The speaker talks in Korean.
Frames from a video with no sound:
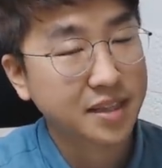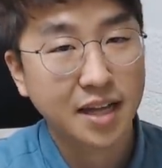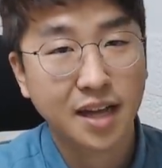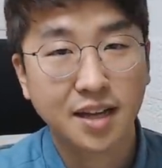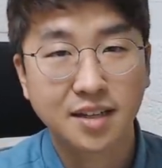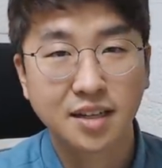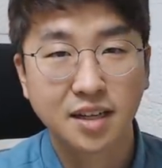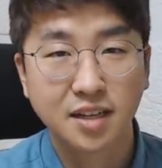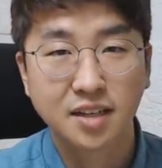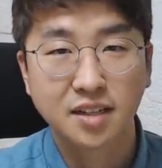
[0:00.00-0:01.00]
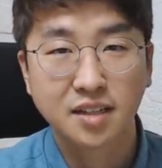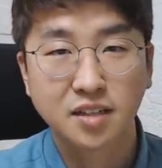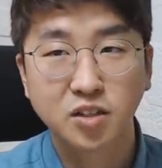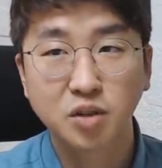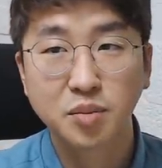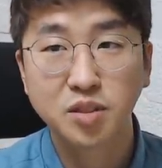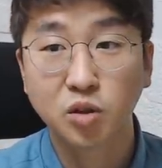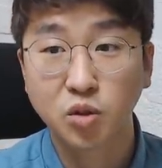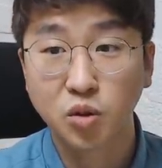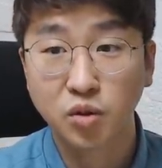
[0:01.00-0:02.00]
있다
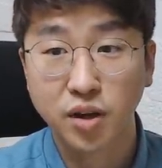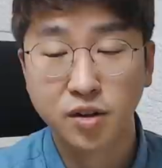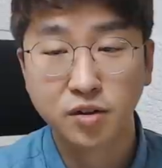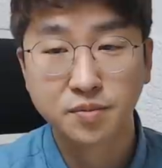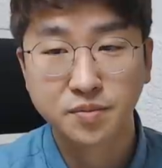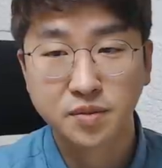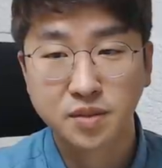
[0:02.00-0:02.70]
그러면은 어떤 거예요?